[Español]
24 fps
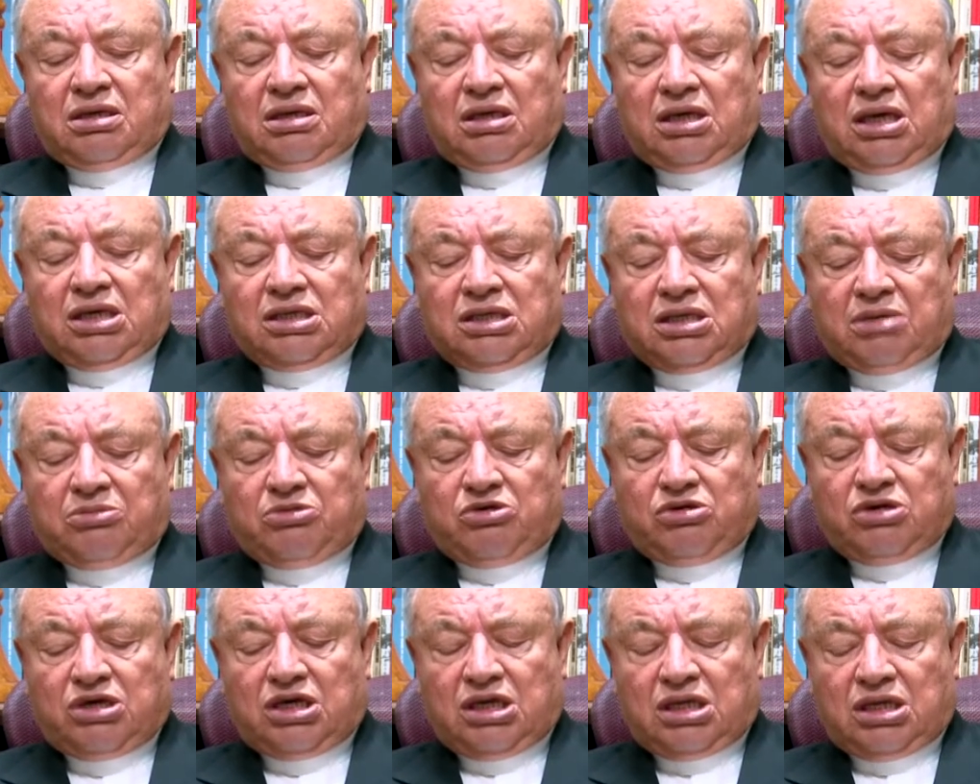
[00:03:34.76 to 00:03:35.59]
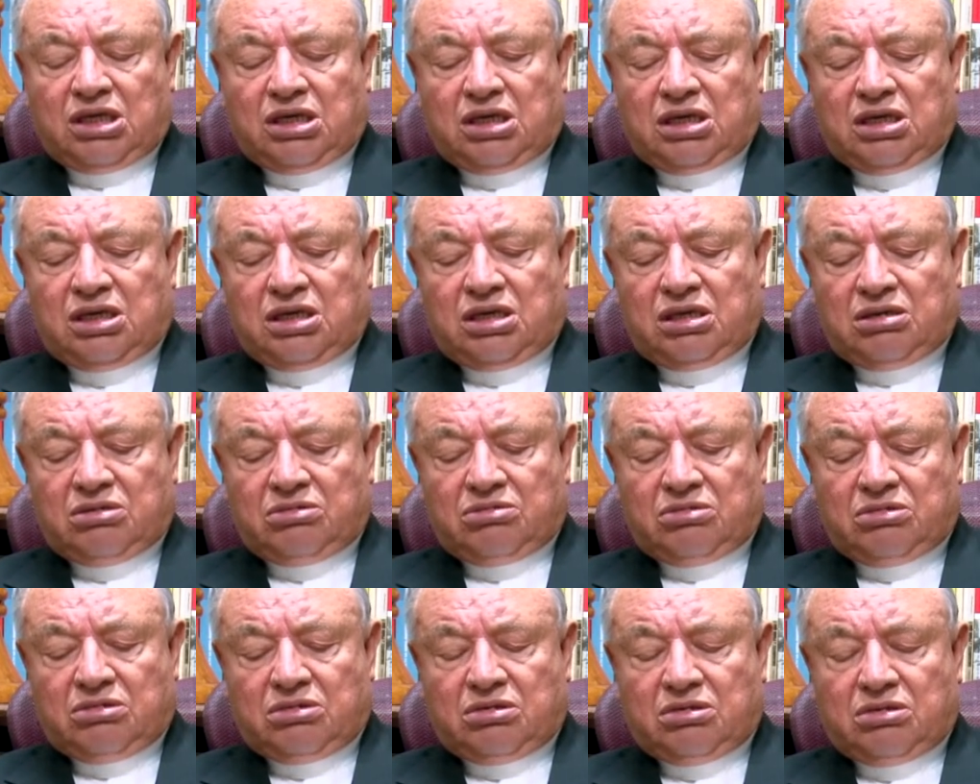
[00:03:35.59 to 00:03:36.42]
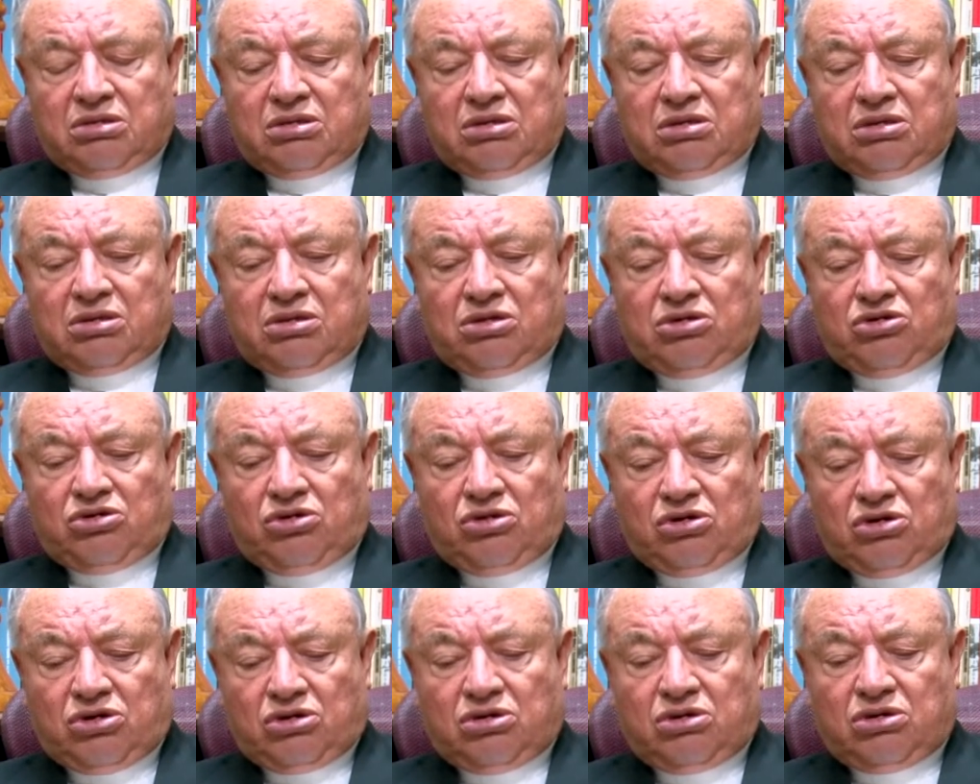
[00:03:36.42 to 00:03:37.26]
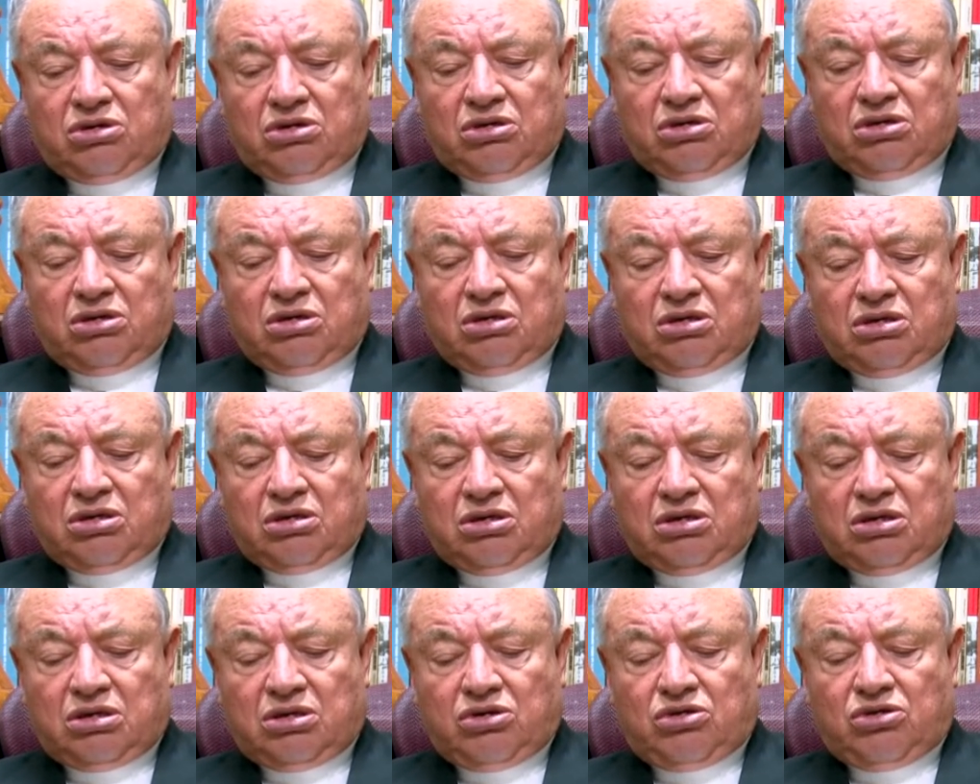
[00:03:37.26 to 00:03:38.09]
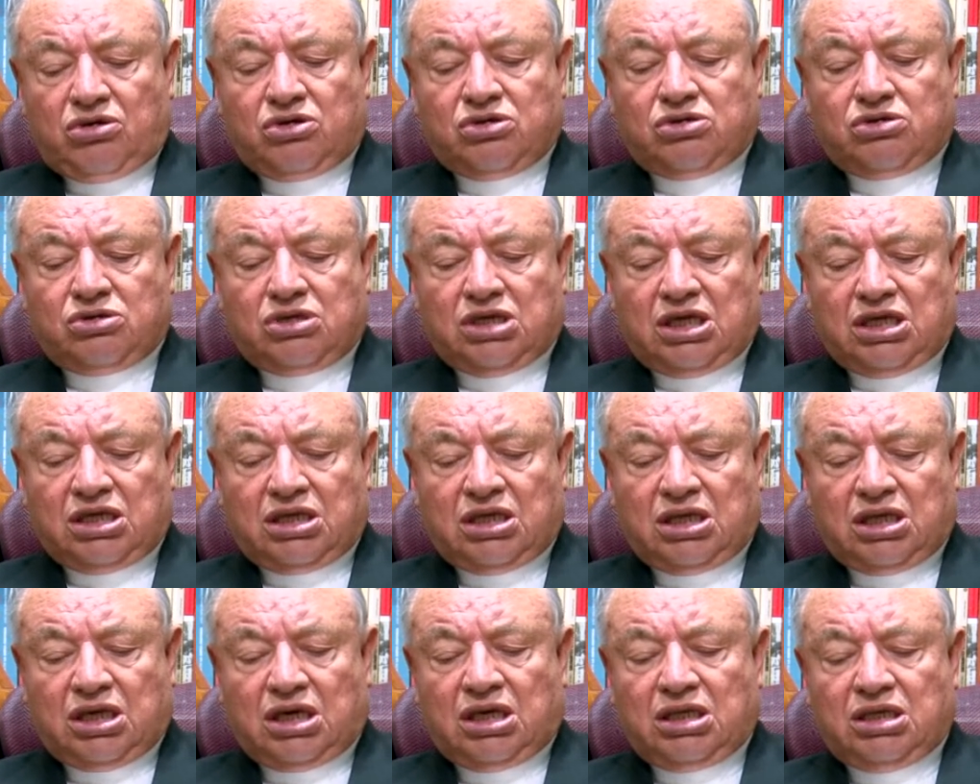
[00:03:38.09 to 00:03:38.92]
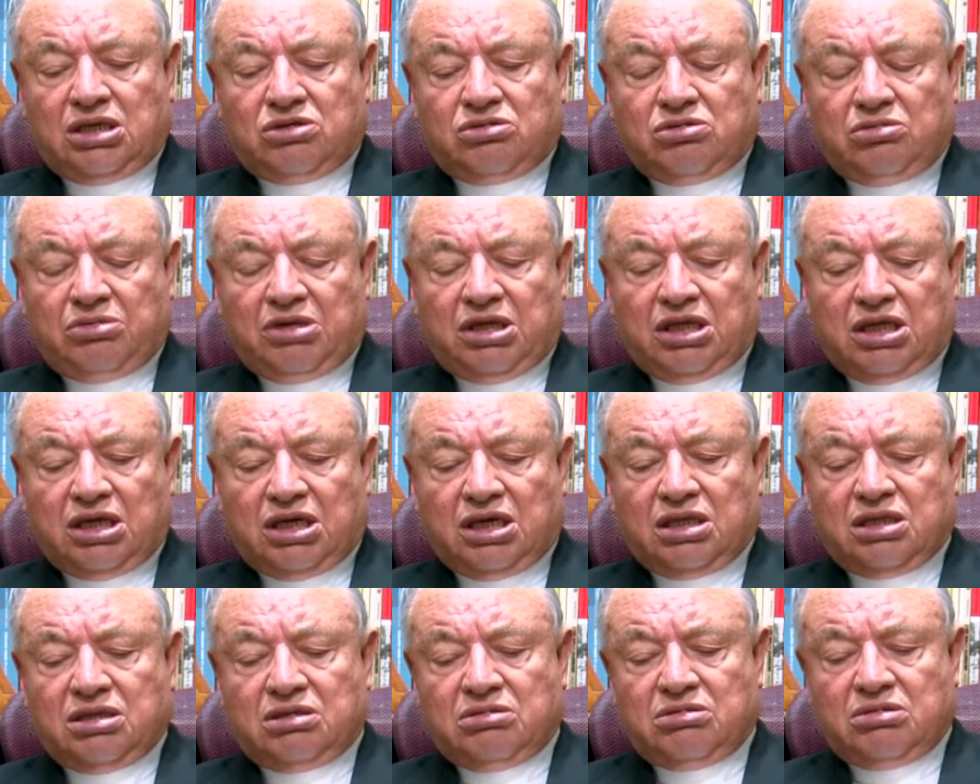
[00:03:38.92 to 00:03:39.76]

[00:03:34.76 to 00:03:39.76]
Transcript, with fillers: Esta monjita logró, con su santidad y su humildad,